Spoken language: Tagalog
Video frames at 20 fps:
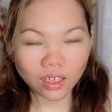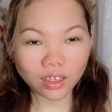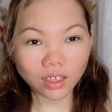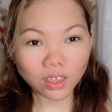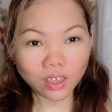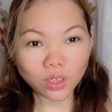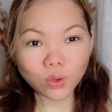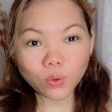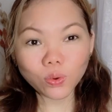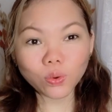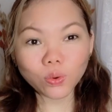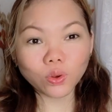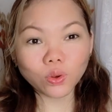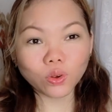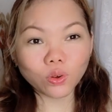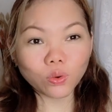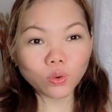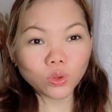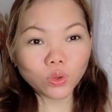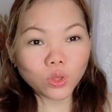Yung,
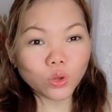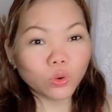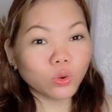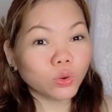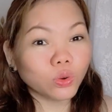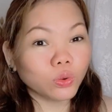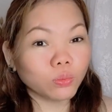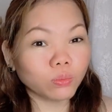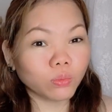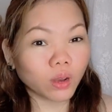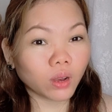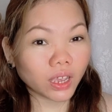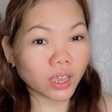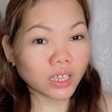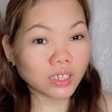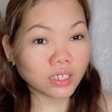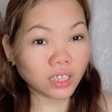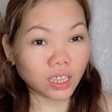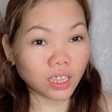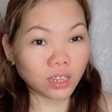kung yung mga
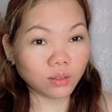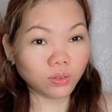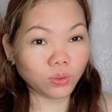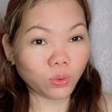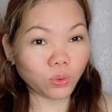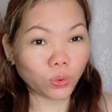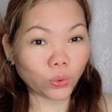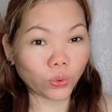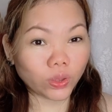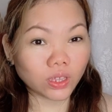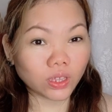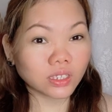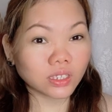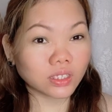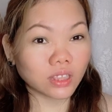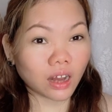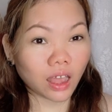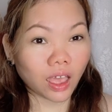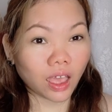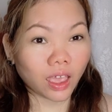skin nyo is
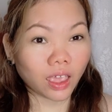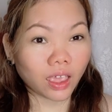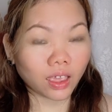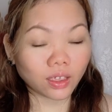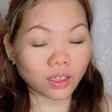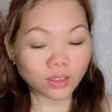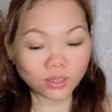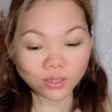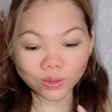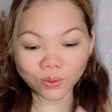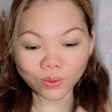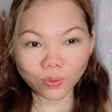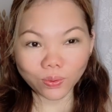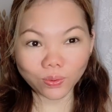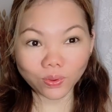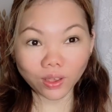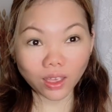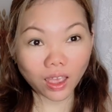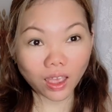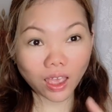dry, so,
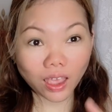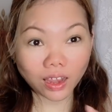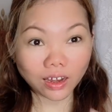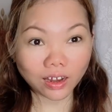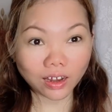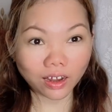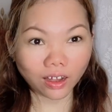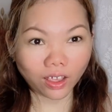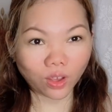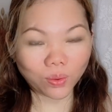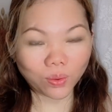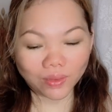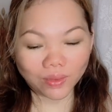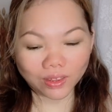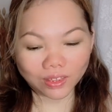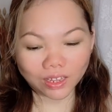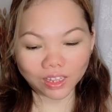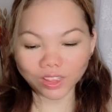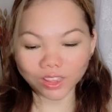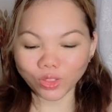highly
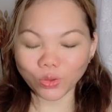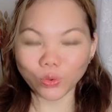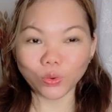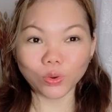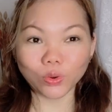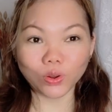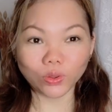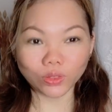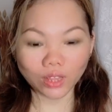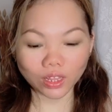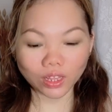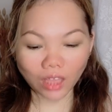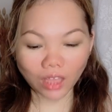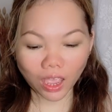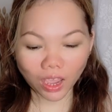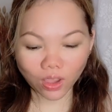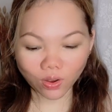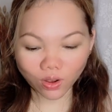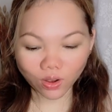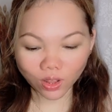recommended itong
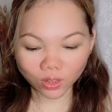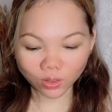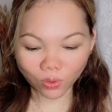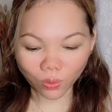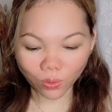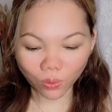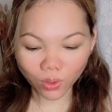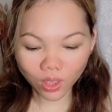glutathione na to.